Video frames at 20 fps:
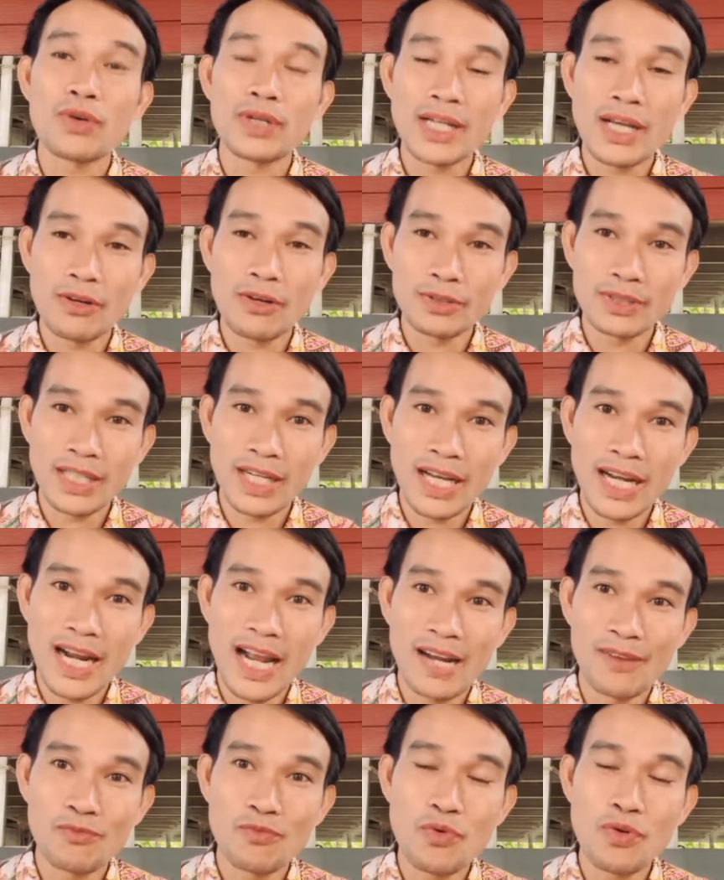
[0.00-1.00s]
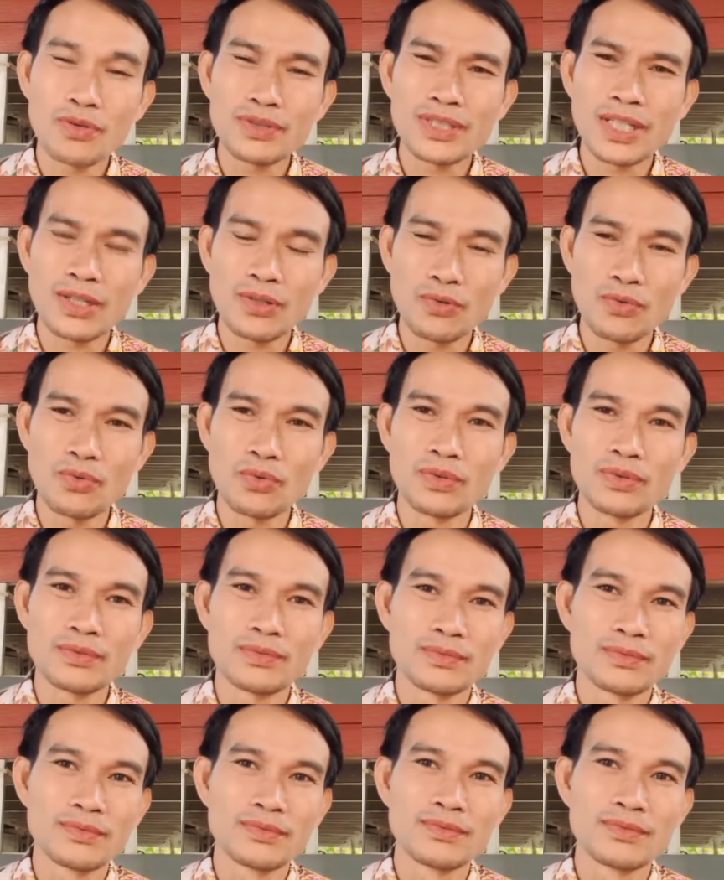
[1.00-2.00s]
ตรเง่าสกหลาดวงตระกูล
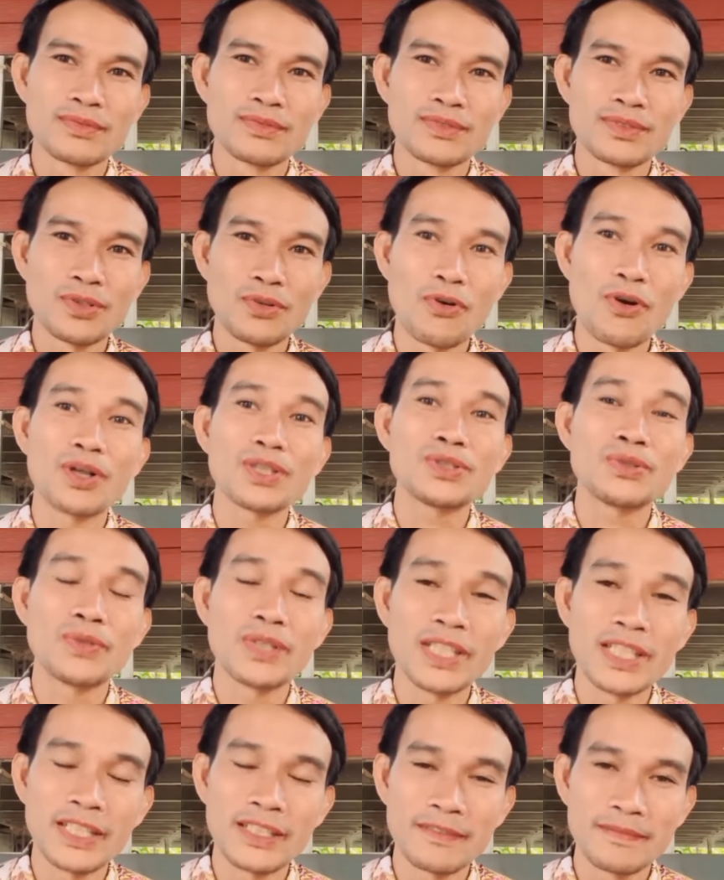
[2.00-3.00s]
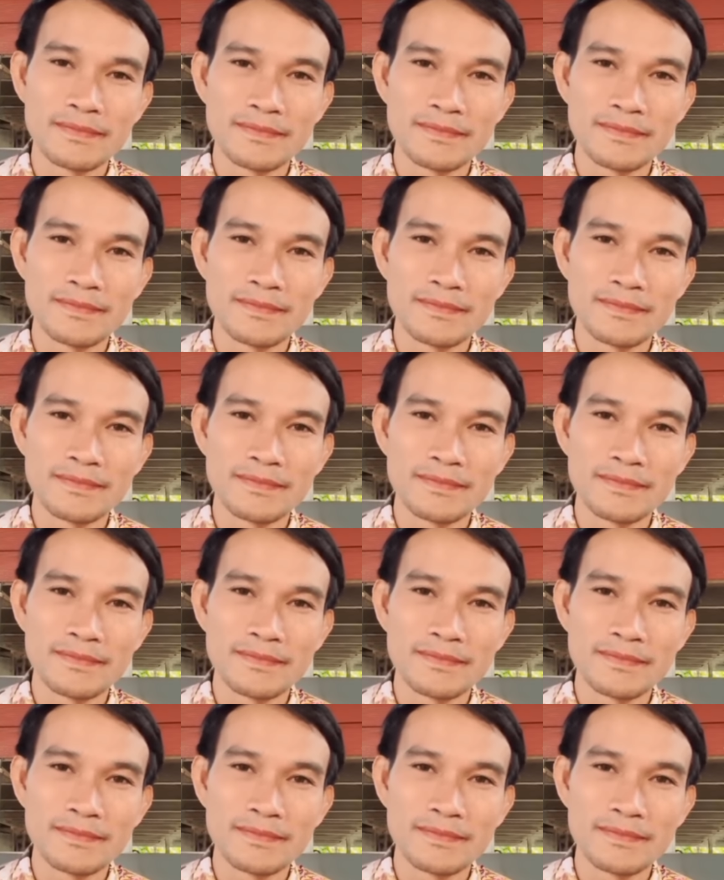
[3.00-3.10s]
ของตัวเอง